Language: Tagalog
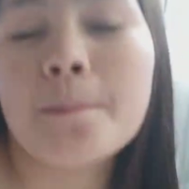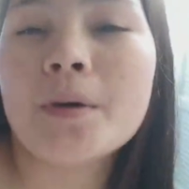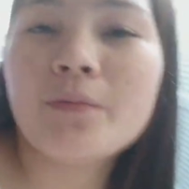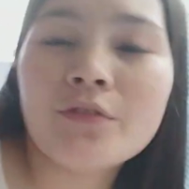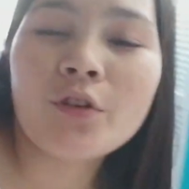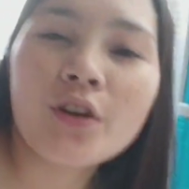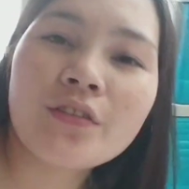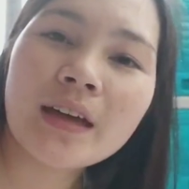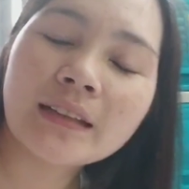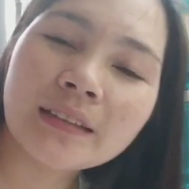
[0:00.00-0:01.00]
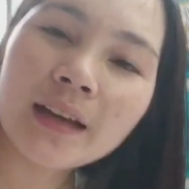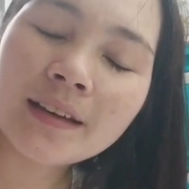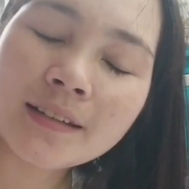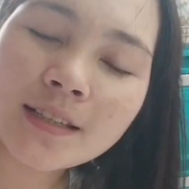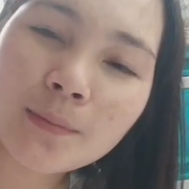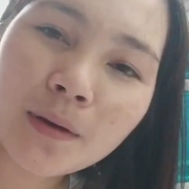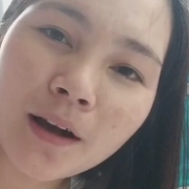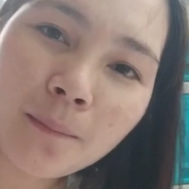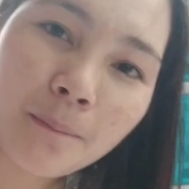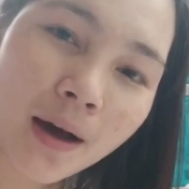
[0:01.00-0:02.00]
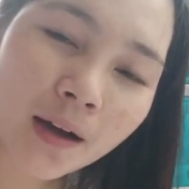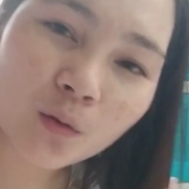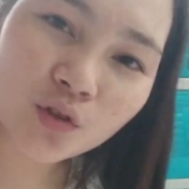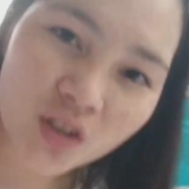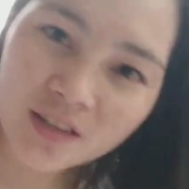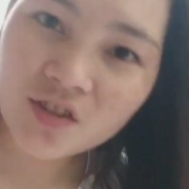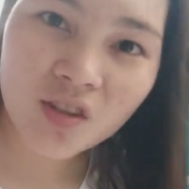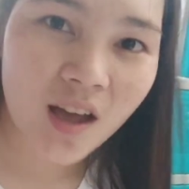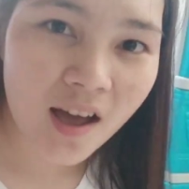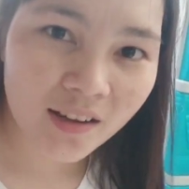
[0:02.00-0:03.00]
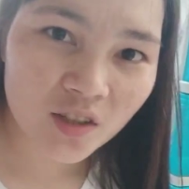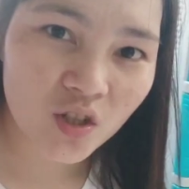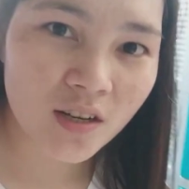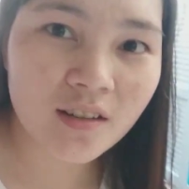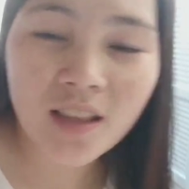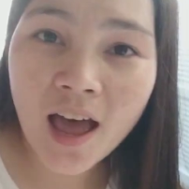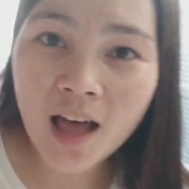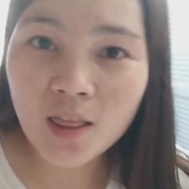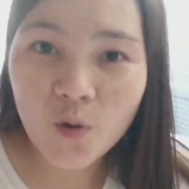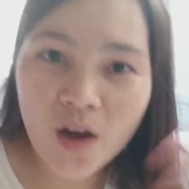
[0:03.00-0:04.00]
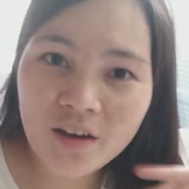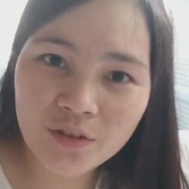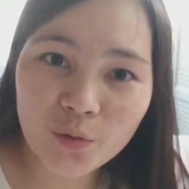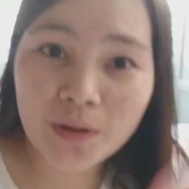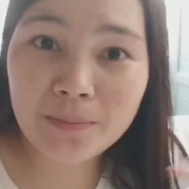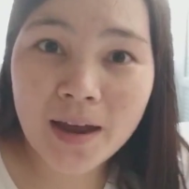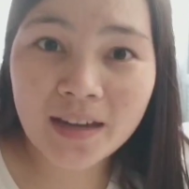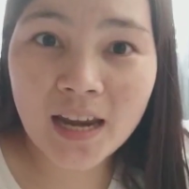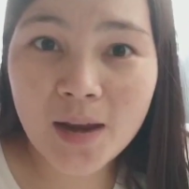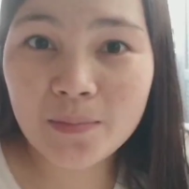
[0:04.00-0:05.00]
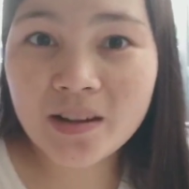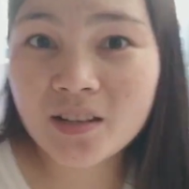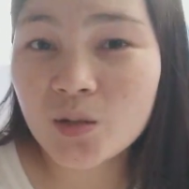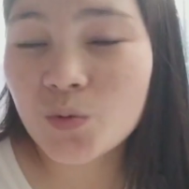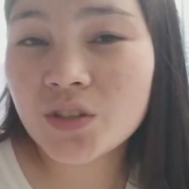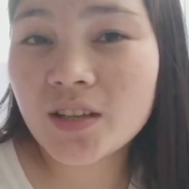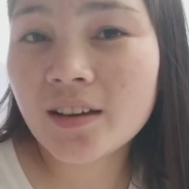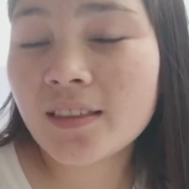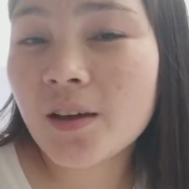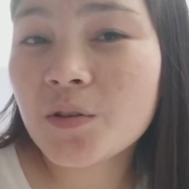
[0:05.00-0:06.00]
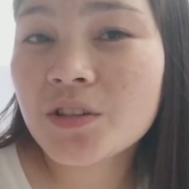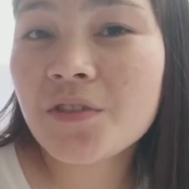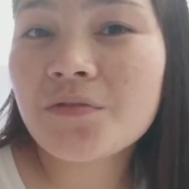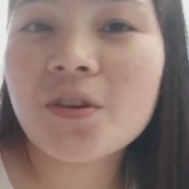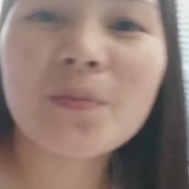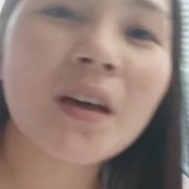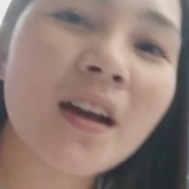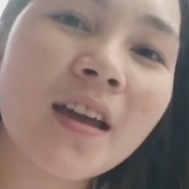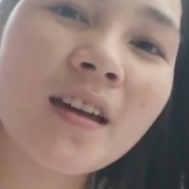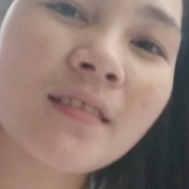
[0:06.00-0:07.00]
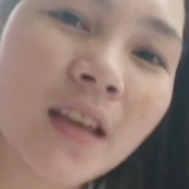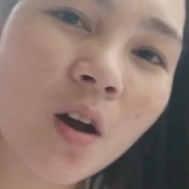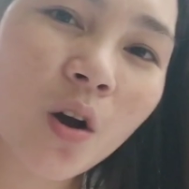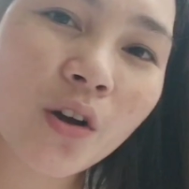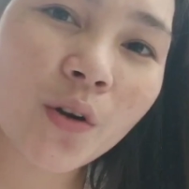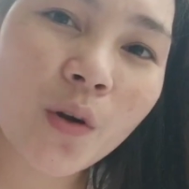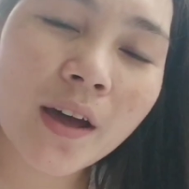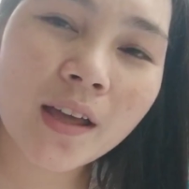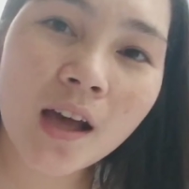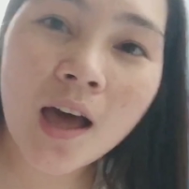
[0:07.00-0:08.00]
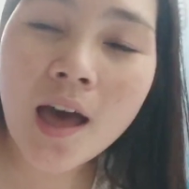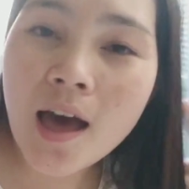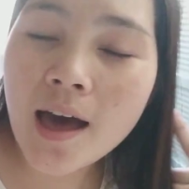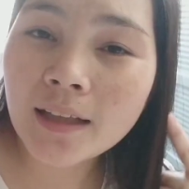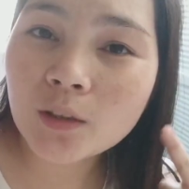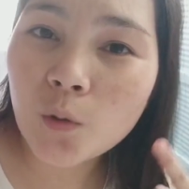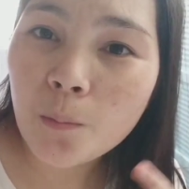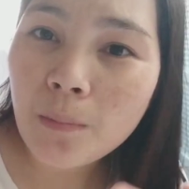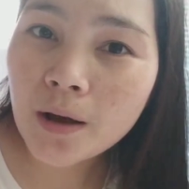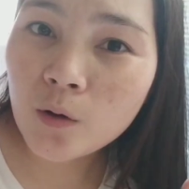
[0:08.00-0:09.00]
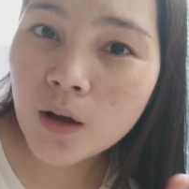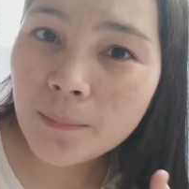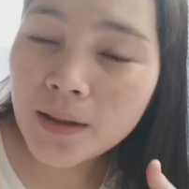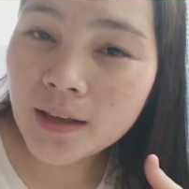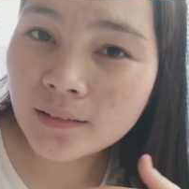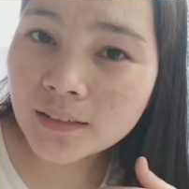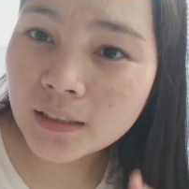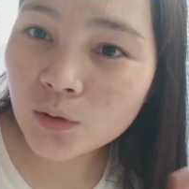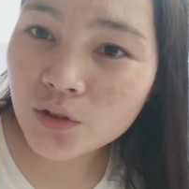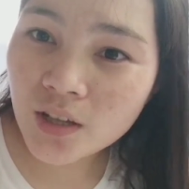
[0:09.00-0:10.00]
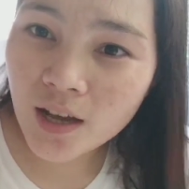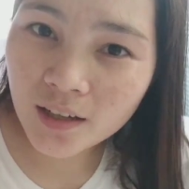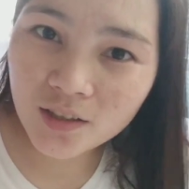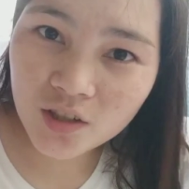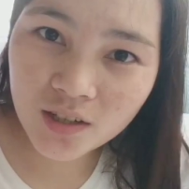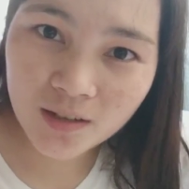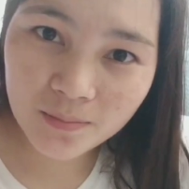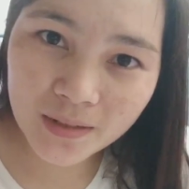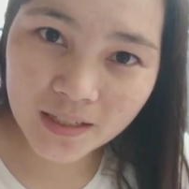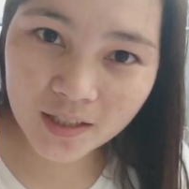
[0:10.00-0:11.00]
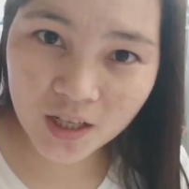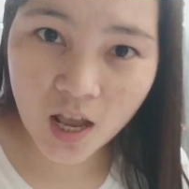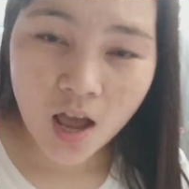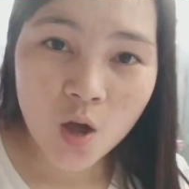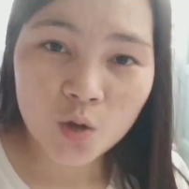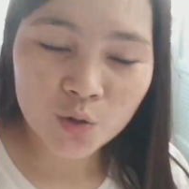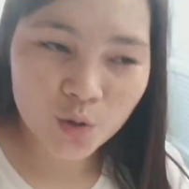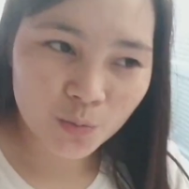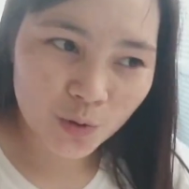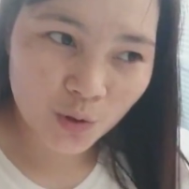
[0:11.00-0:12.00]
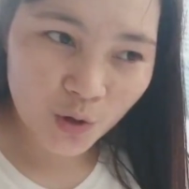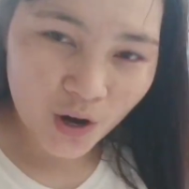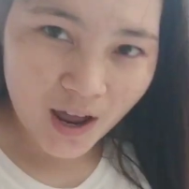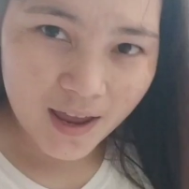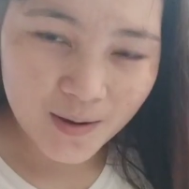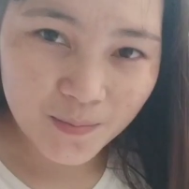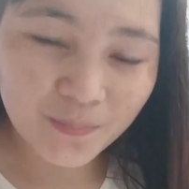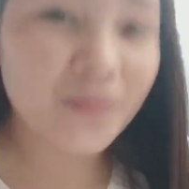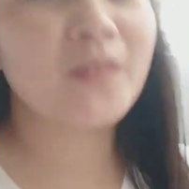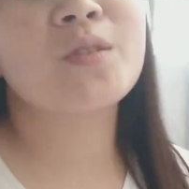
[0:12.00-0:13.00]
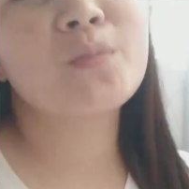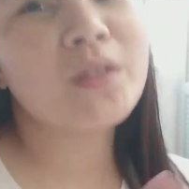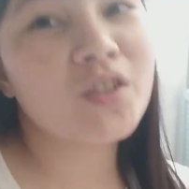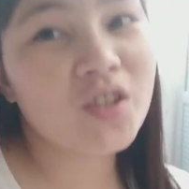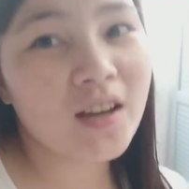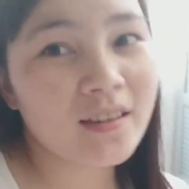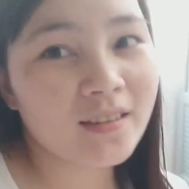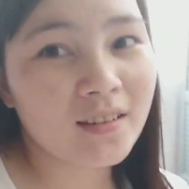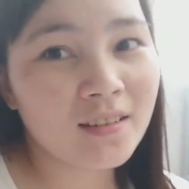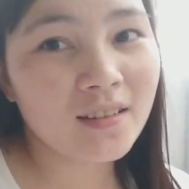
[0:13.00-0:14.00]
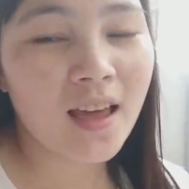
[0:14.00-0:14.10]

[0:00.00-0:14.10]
But before that guys, sa mga bago dyan sa aking channel, hello everyone, my name is Riza Katausan from Cagayan de Oro. At kung bago ka pa lang dito sa aking channel, please subscribe to my channel.